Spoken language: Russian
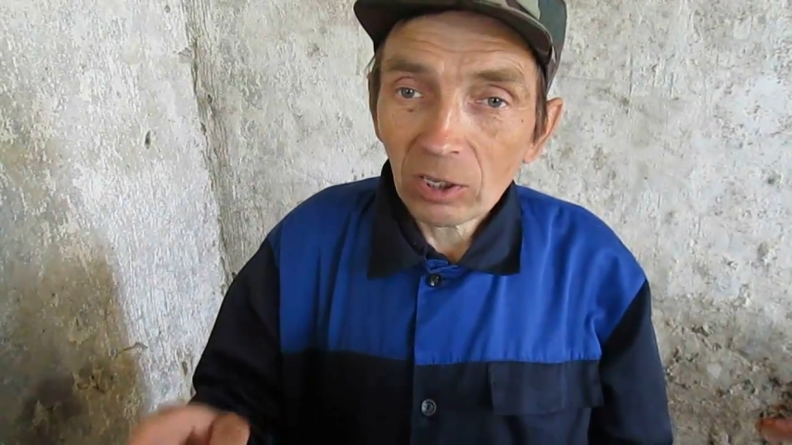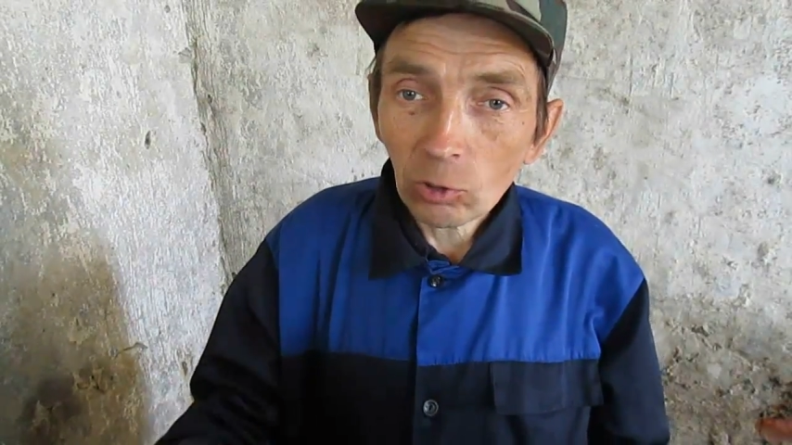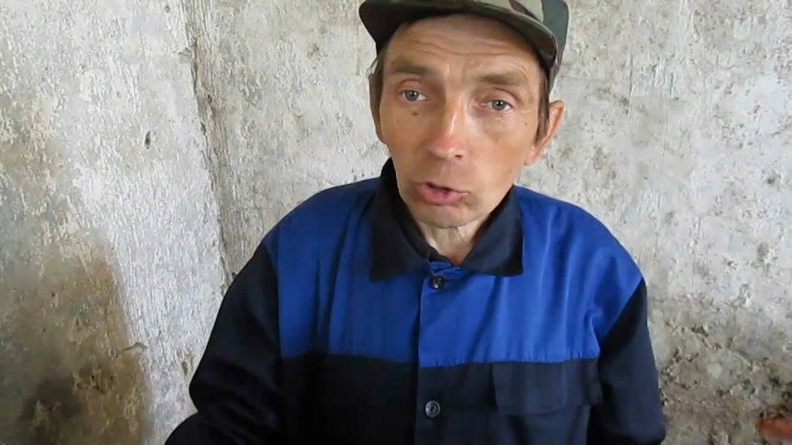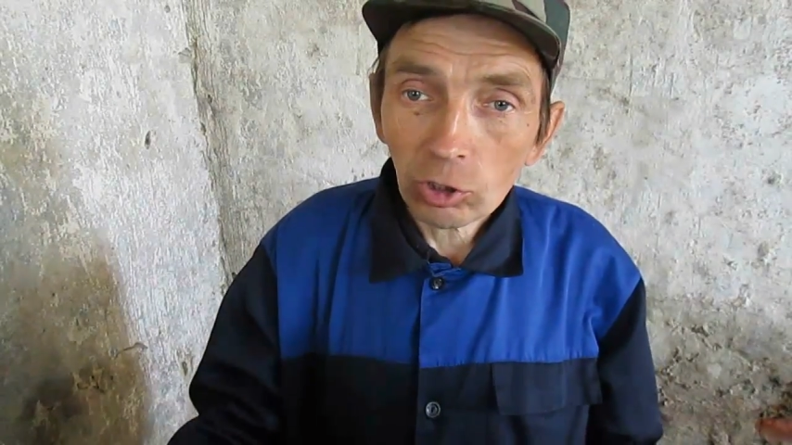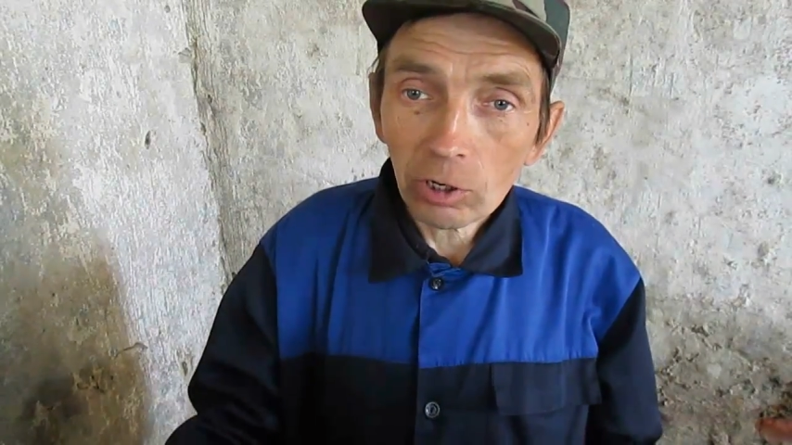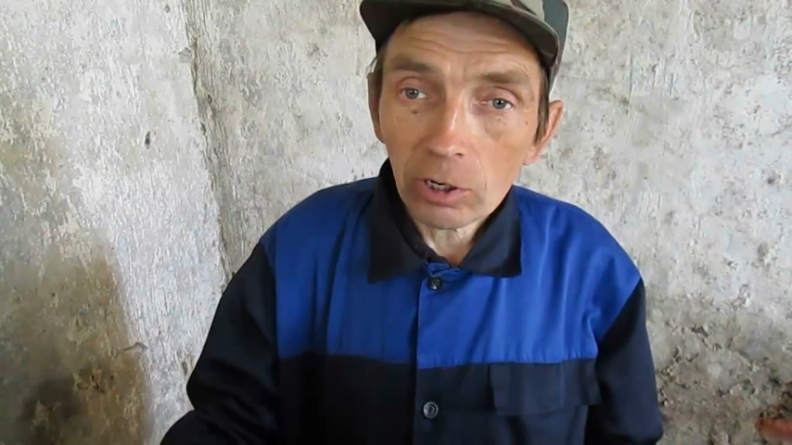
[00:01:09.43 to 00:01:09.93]

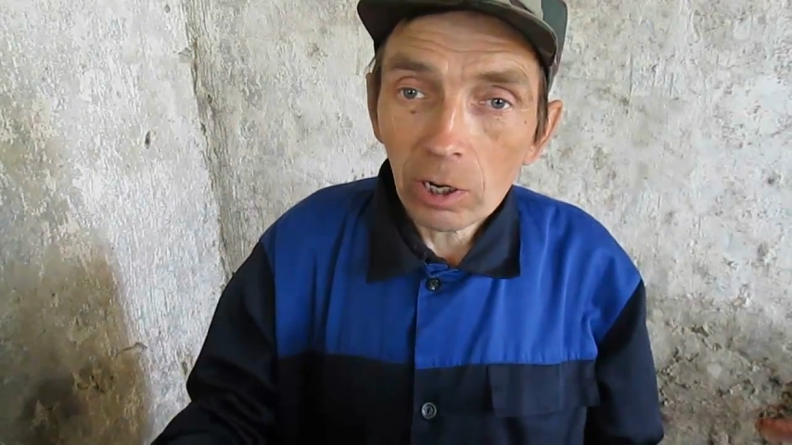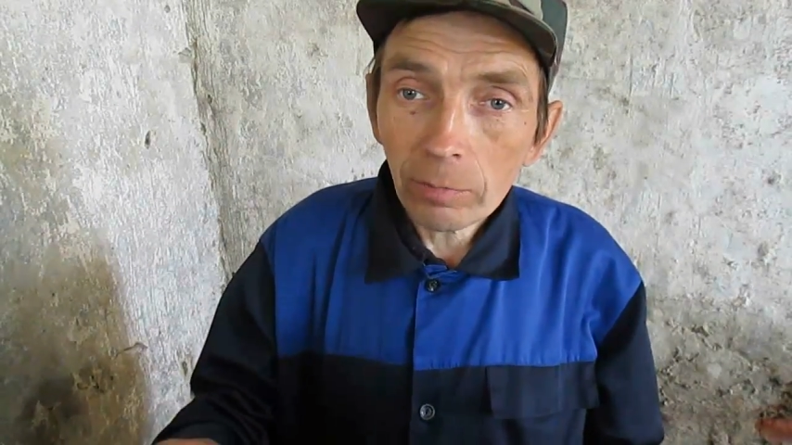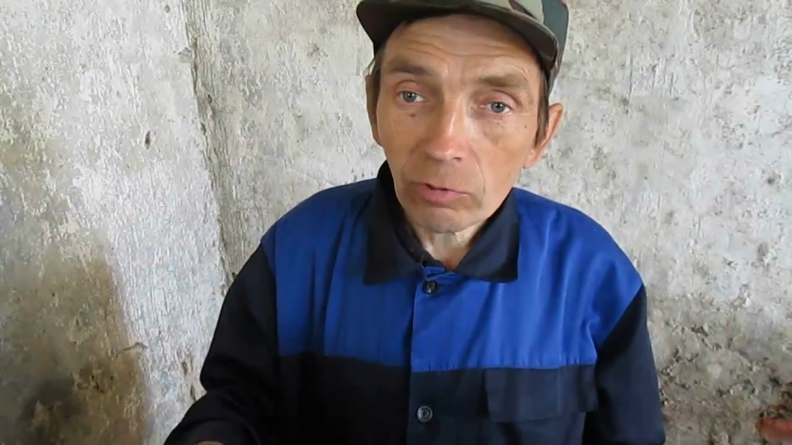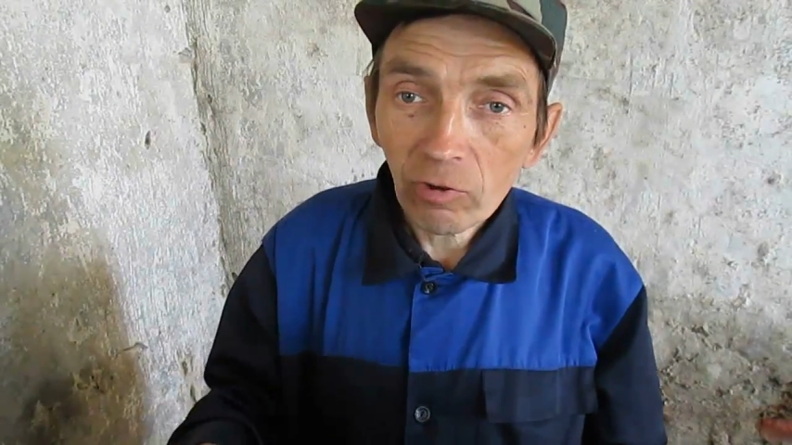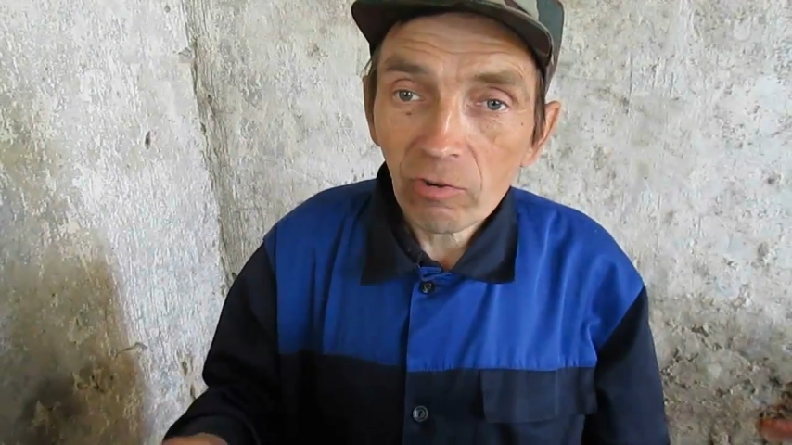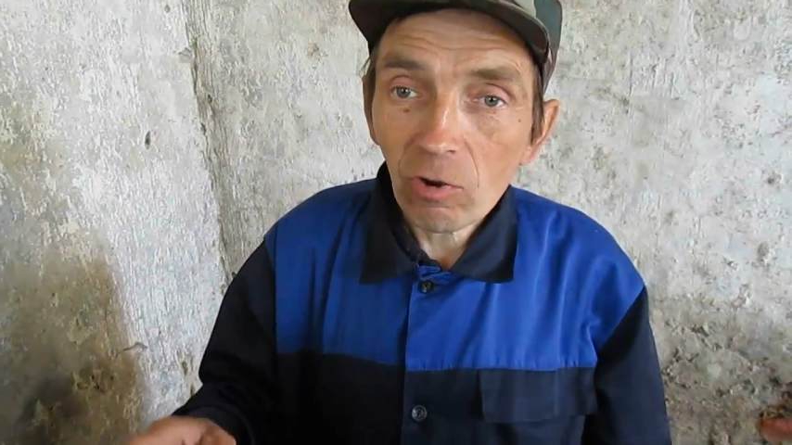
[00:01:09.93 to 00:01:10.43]
сочинением
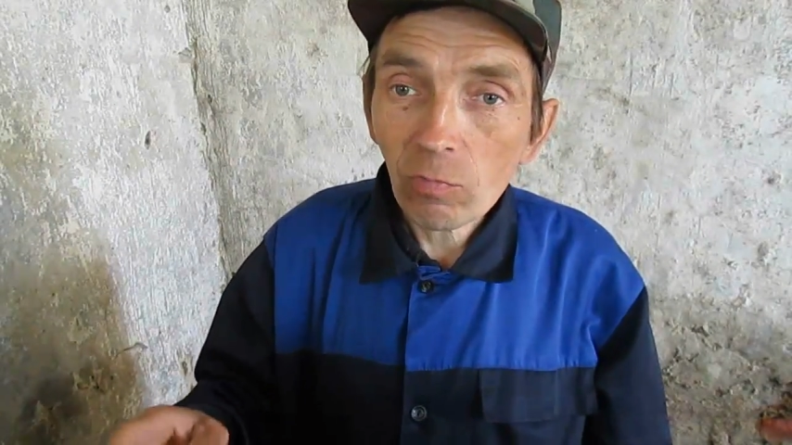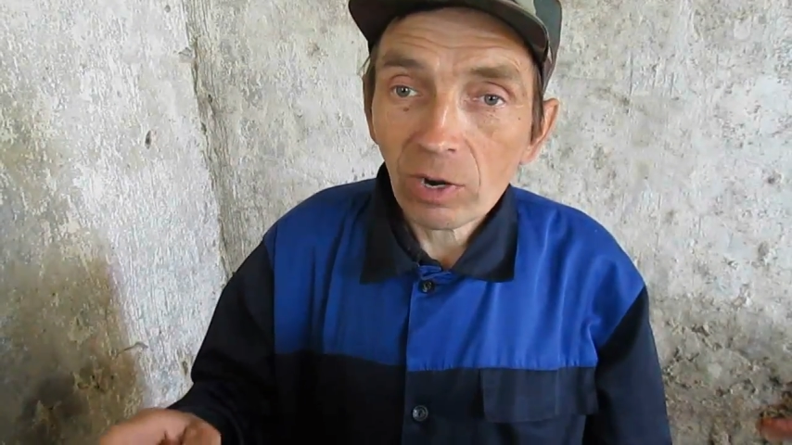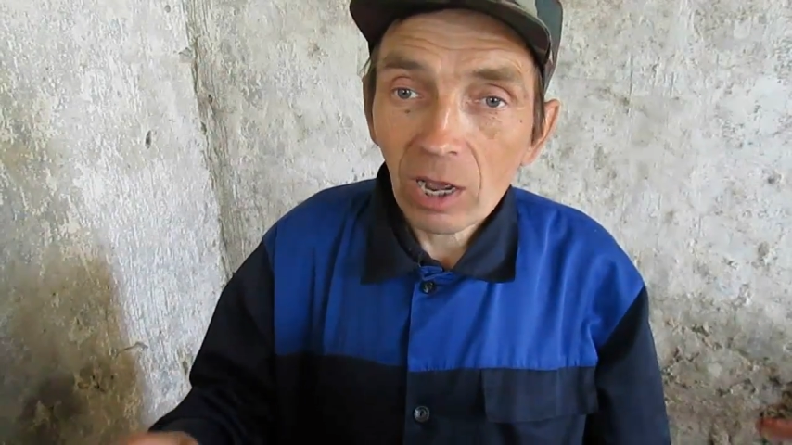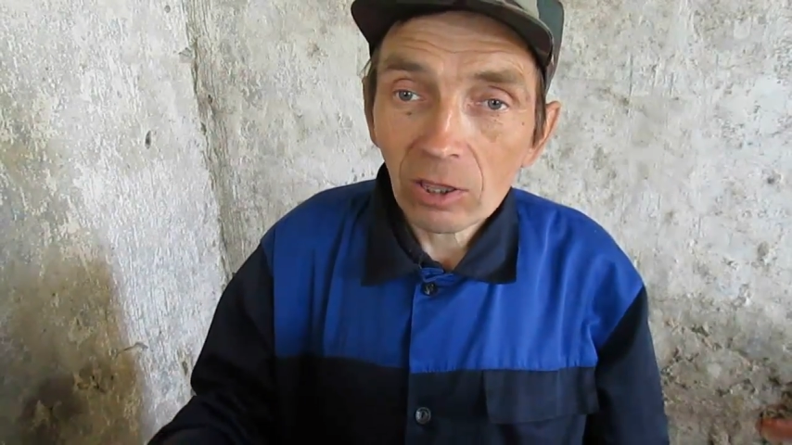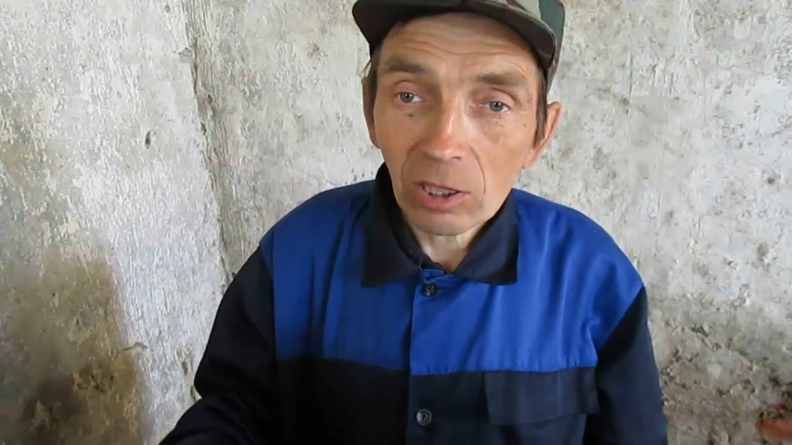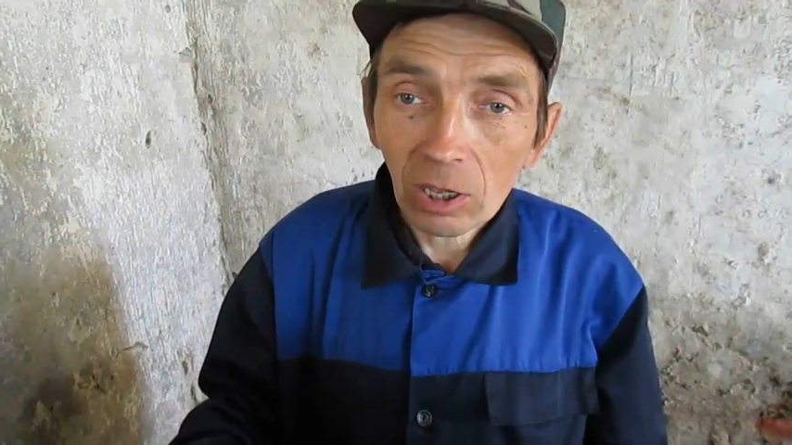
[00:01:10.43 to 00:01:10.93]
твоего
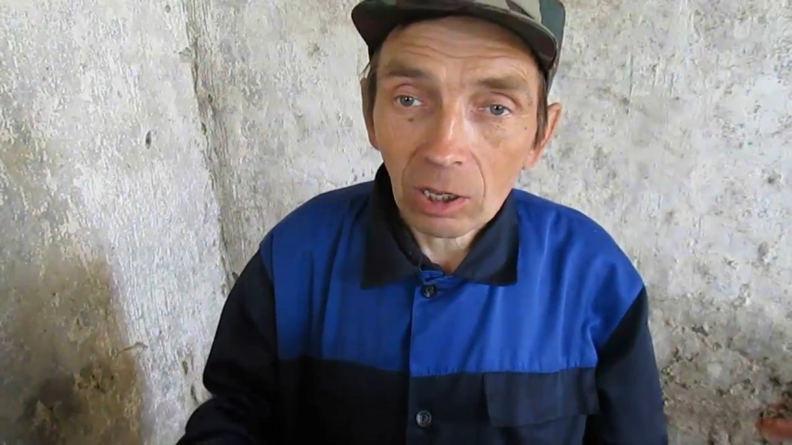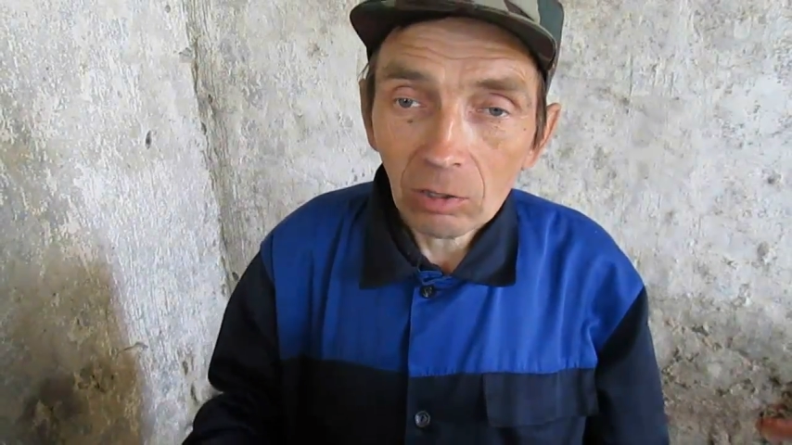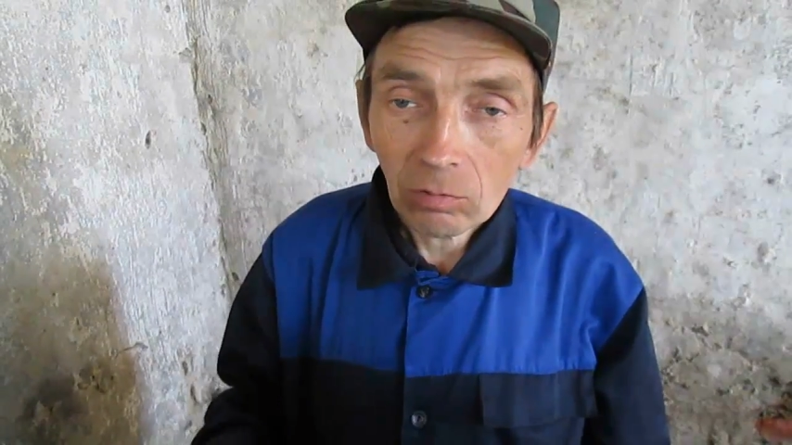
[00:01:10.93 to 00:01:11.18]
брата».